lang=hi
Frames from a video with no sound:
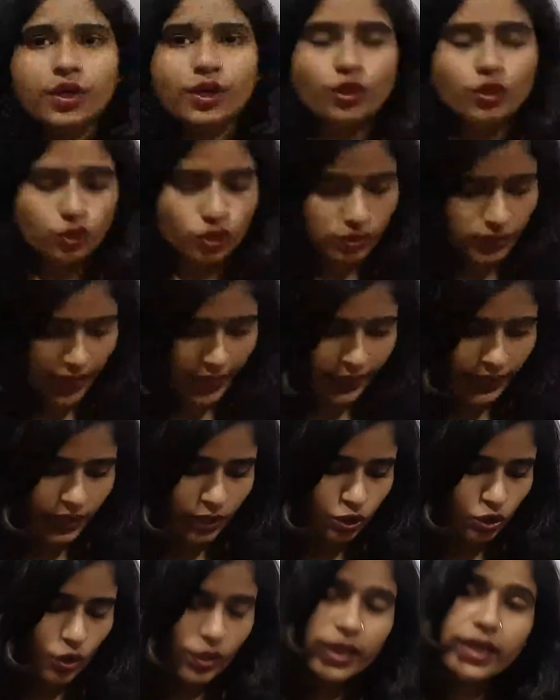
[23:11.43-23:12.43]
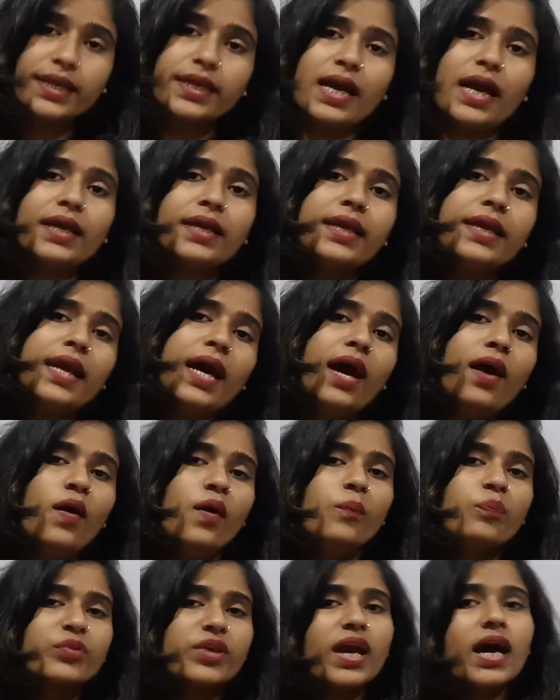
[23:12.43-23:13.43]
तो साइंटिस्टों ने क्या किया
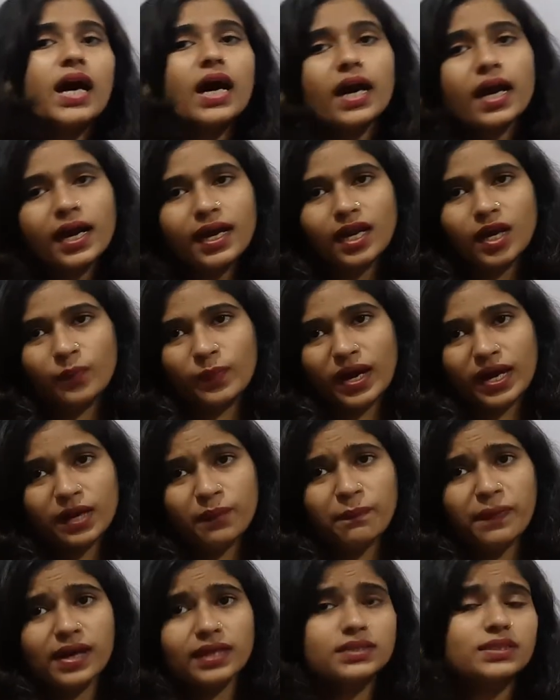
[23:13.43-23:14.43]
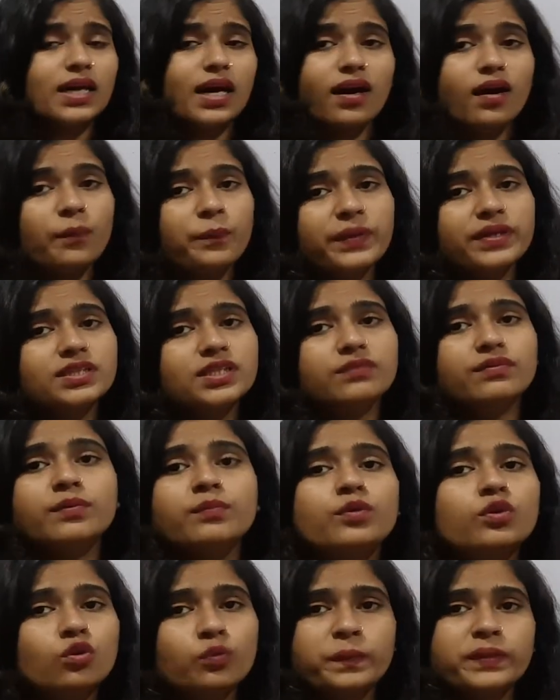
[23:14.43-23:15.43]
कि अगर हमारे पास अप्रतिबिंब
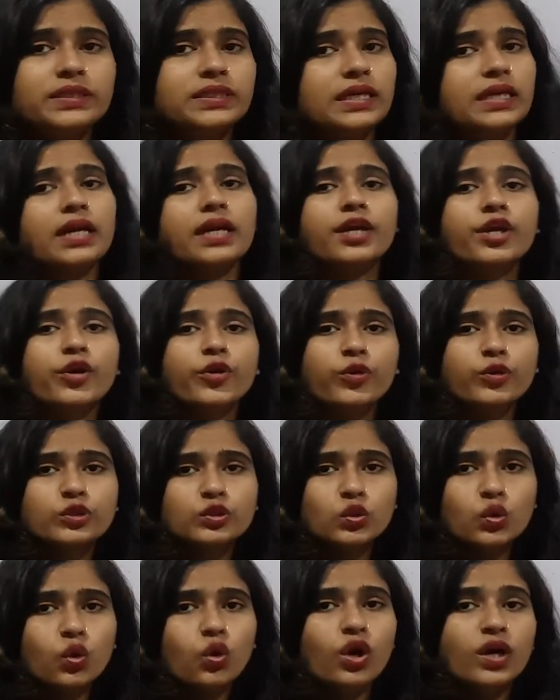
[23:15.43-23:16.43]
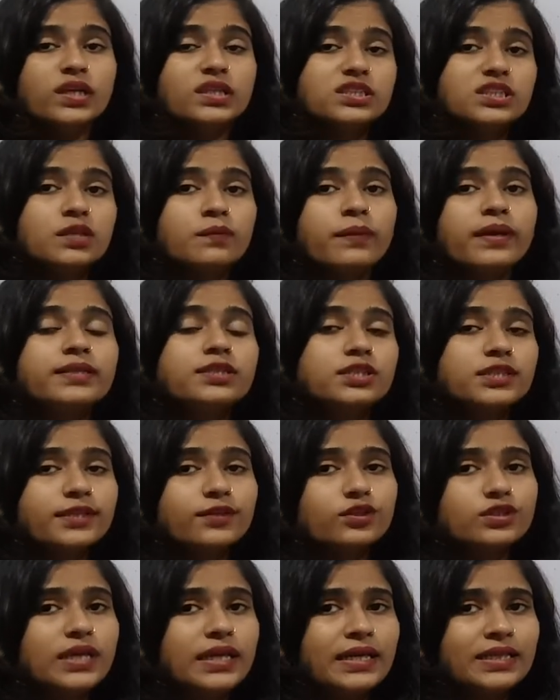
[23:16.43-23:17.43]
रूपी दे रखे हों दो जिनमें
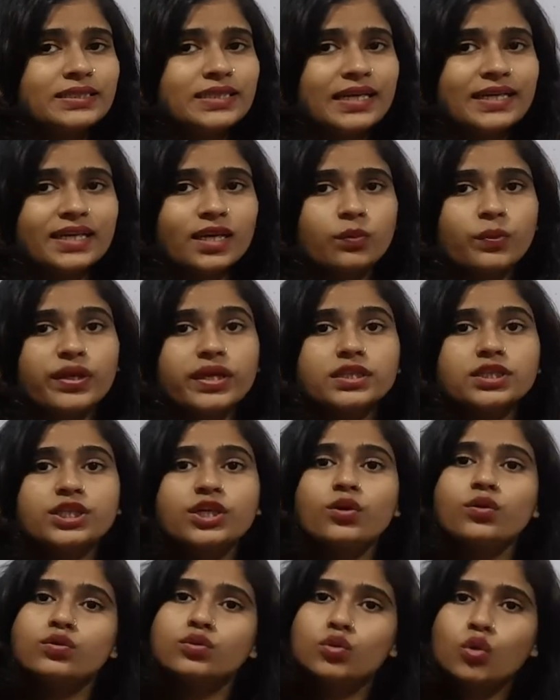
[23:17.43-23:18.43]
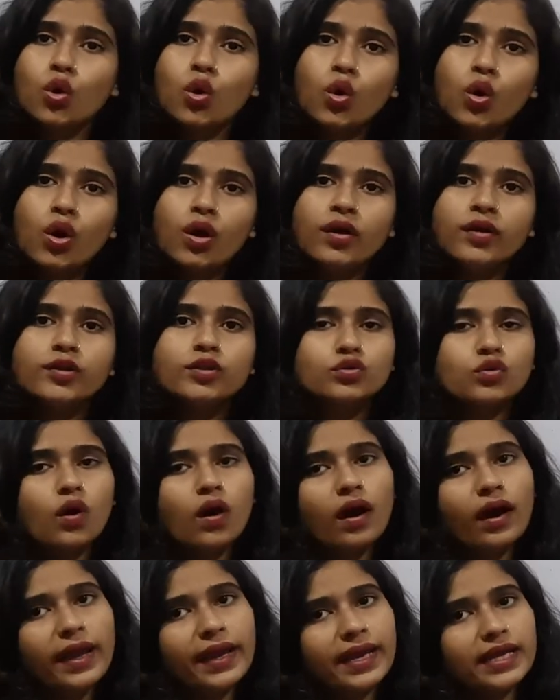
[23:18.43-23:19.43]
स्टीरियोजेनिक सेंटर भी कितने हों दो तो
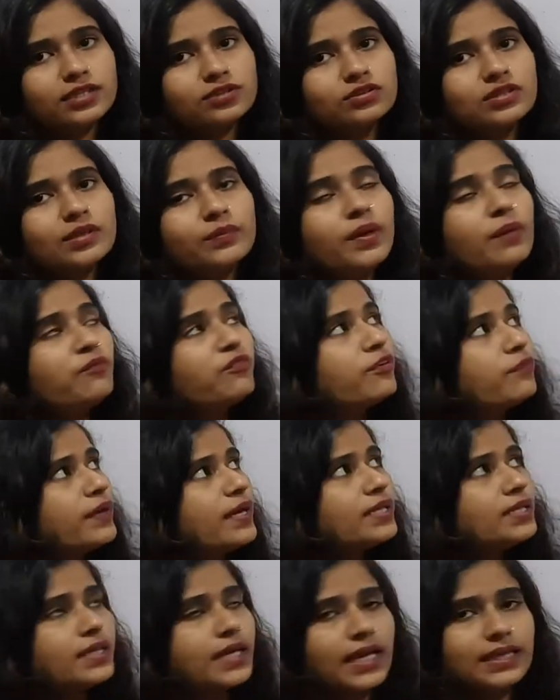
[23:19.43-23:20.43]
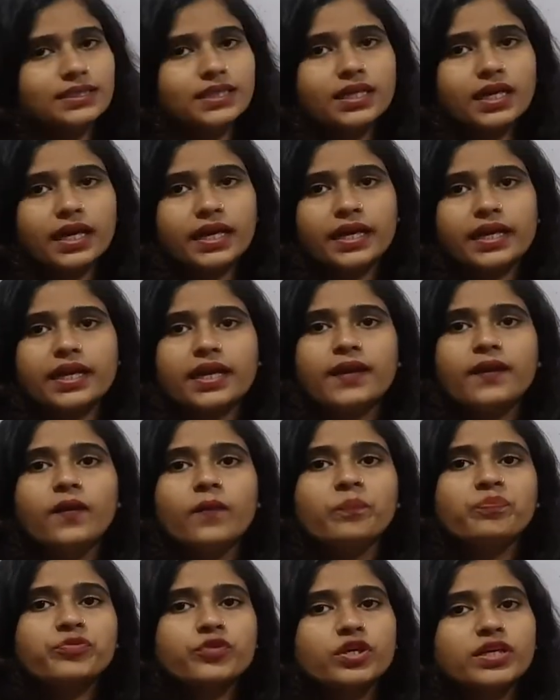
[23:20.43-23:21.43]
ऐसे में विभेद कैसे करेंगे
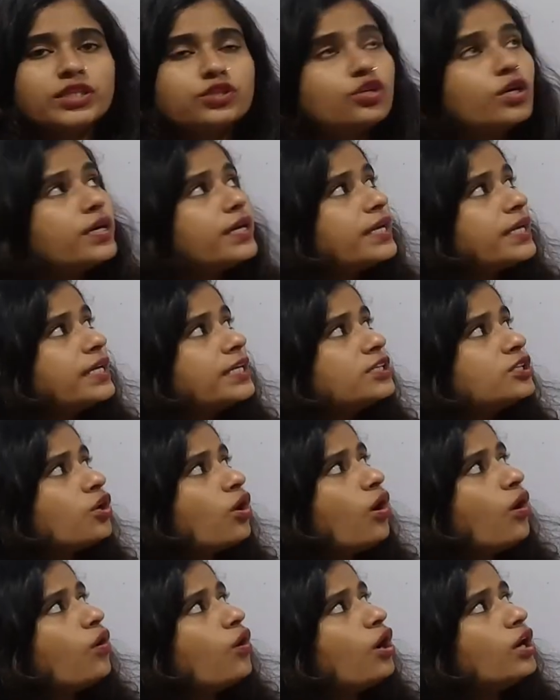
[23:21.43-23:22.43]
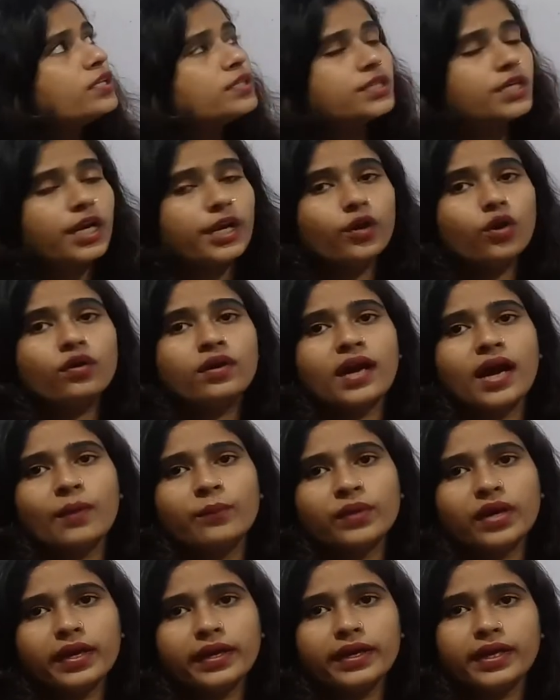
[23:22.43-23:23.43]
तो ये जो इरीथ्रो और थ्रियो
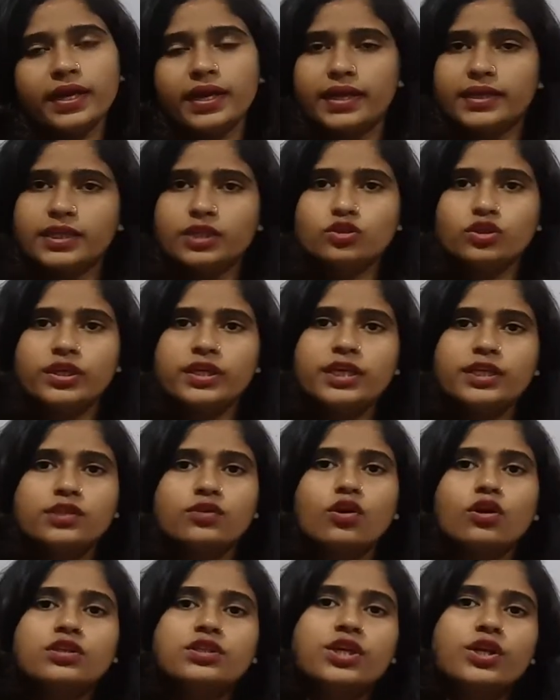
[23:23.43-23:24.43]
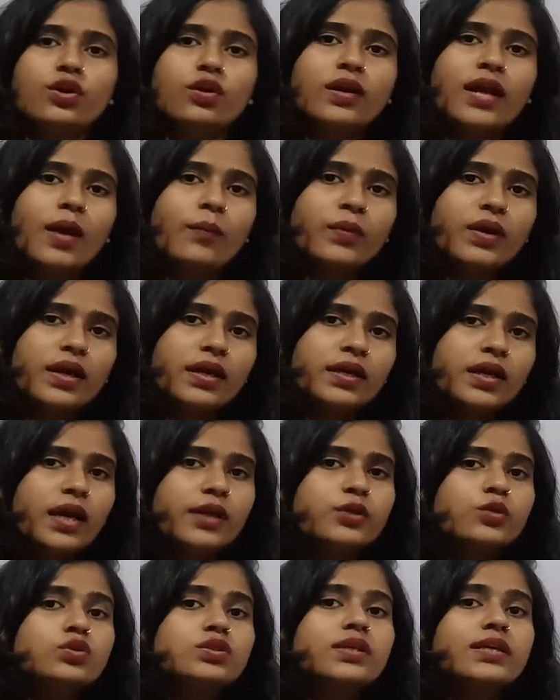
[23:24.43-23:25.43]
नामकरण है ये जो इरीथ्रो थ्रियो नामकरण का
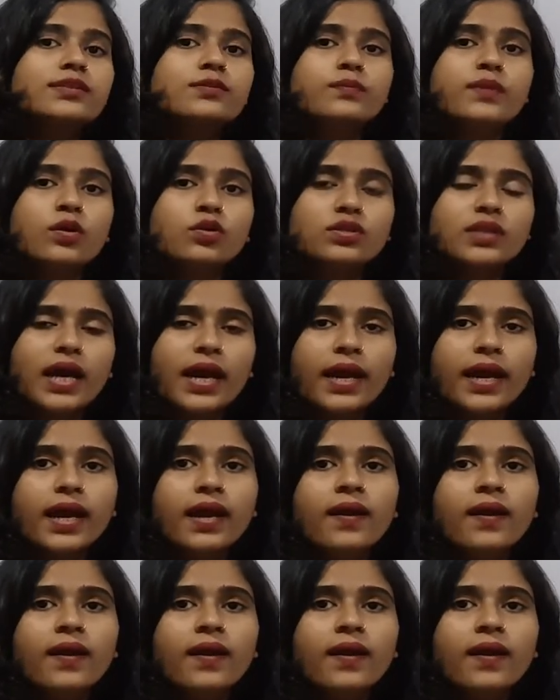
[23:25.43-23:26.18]
यूज़ किस में होता है